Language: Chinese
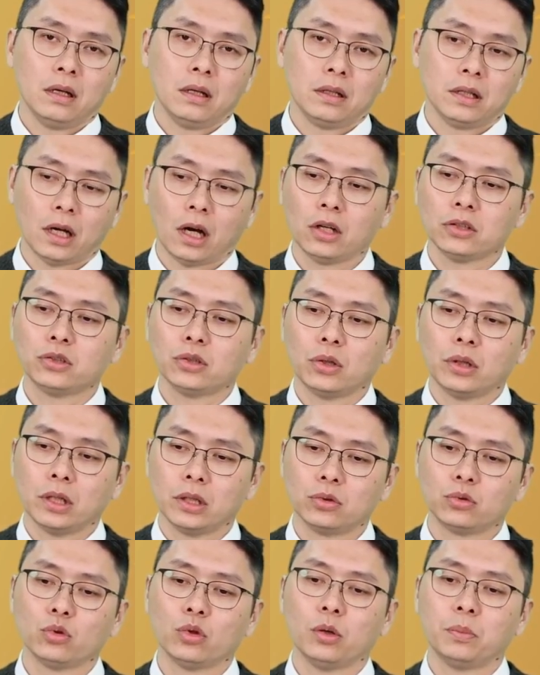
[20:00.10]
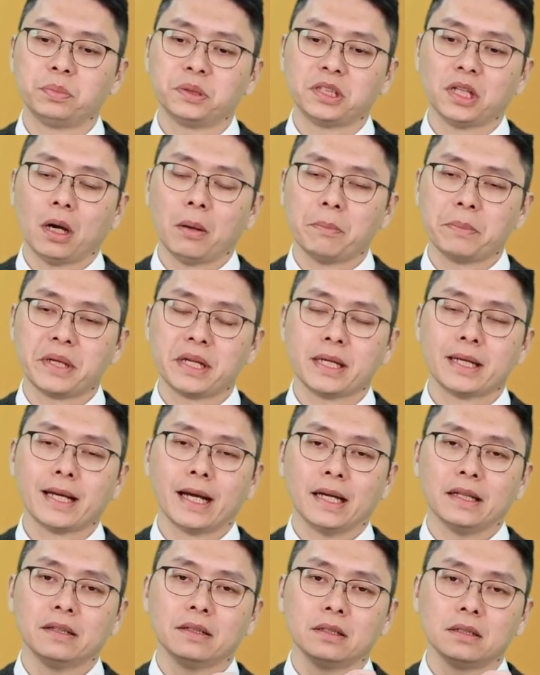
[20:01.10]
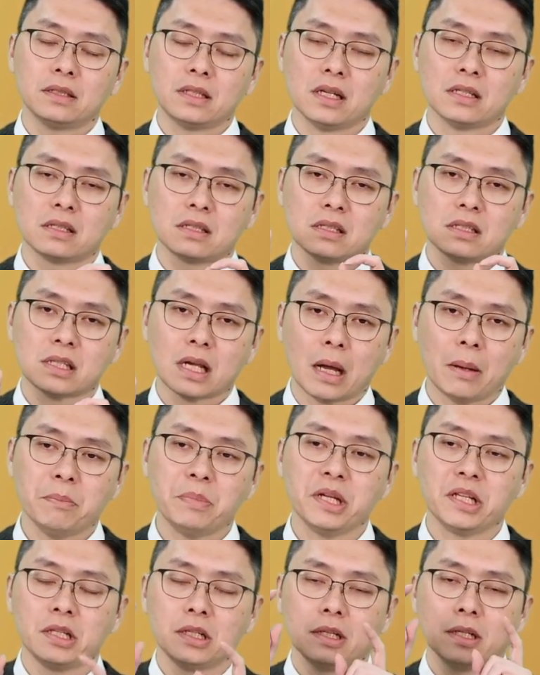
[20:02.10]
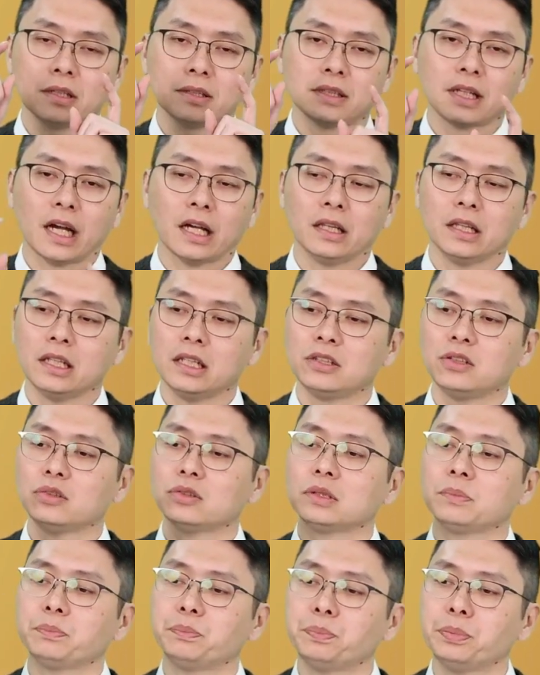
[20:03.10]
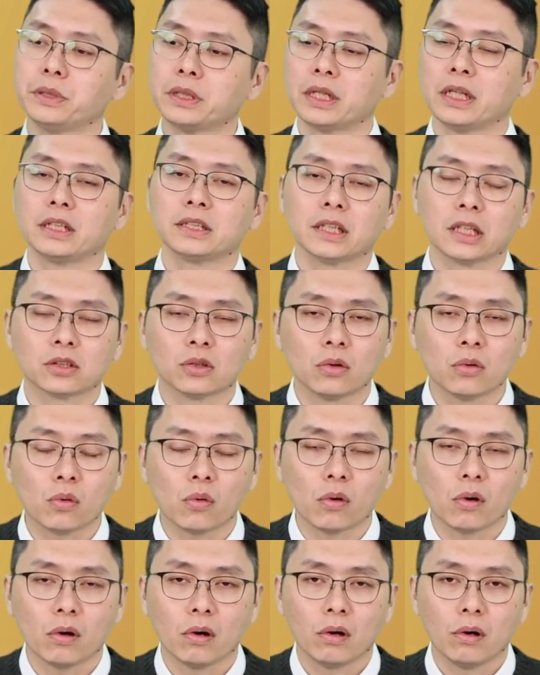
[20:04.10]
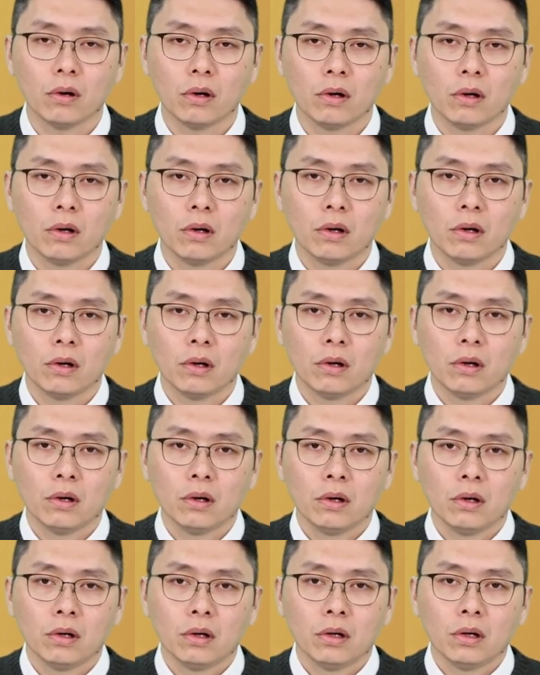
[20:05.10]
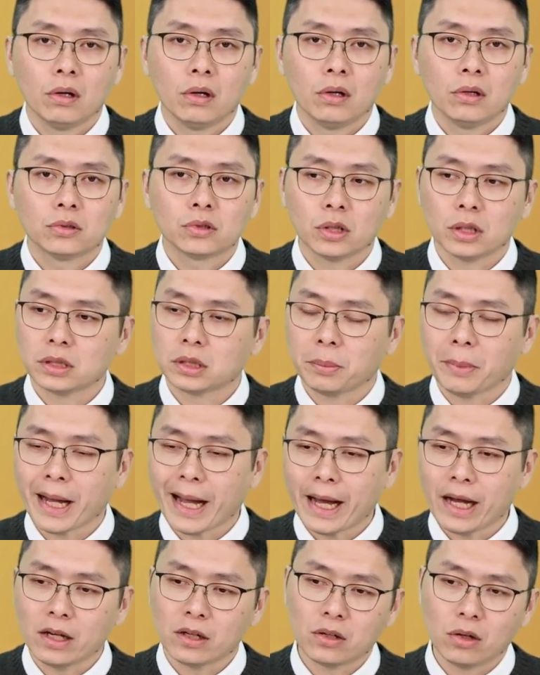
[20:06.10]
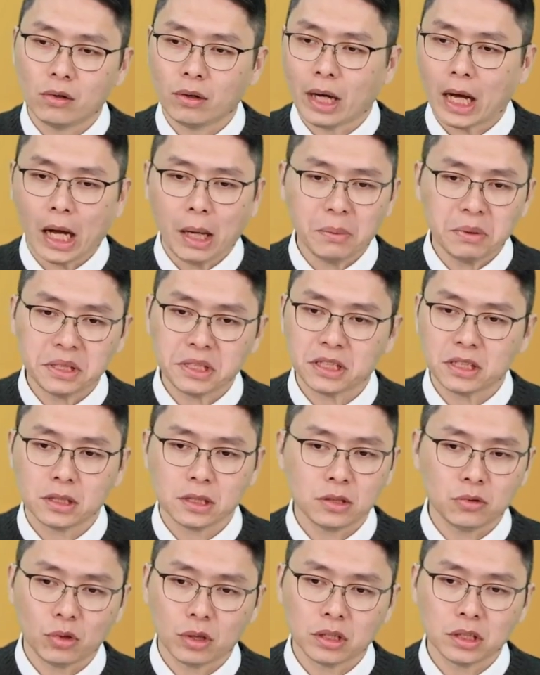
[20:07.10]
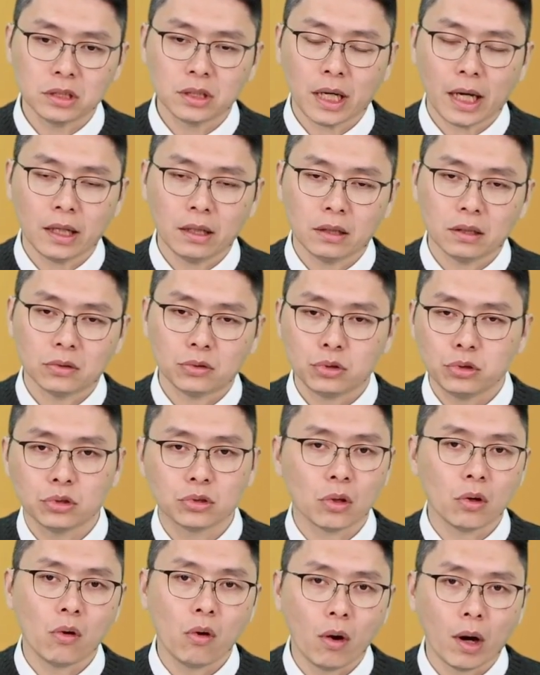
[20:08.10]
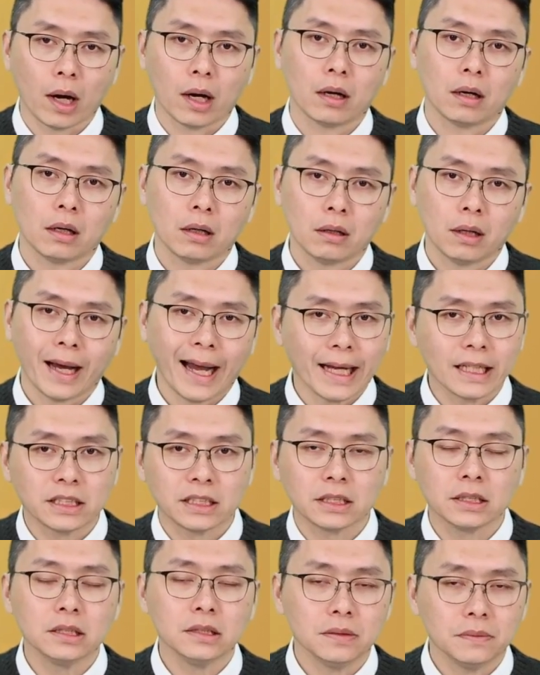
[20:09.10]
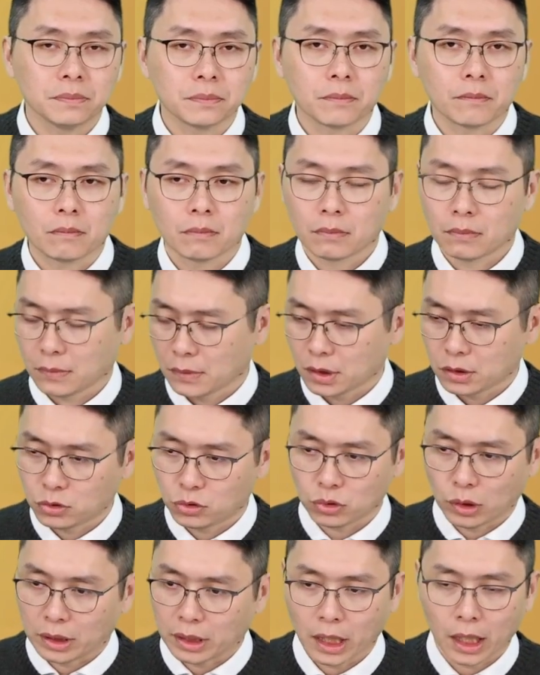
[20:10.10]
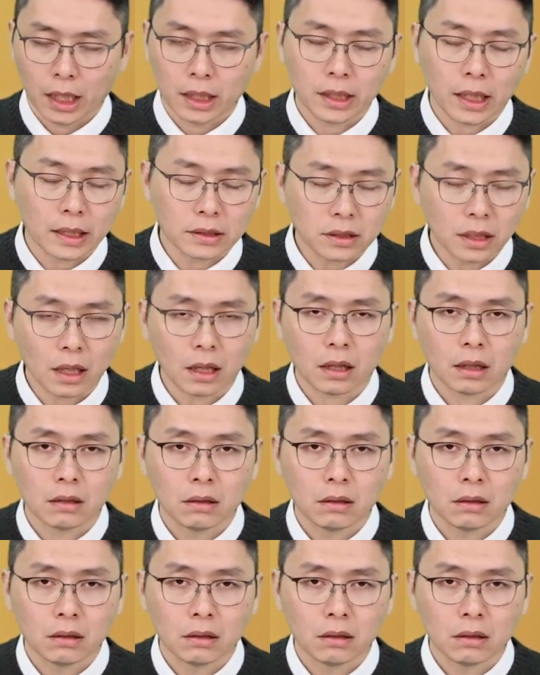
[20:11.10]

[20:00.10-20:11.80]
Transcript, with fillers: 要求很多比较敏感的电子产品，你的产地就是不可以在中国。所以什么安控啊 i b c 一堆订单去中化，IC 转单来台厂，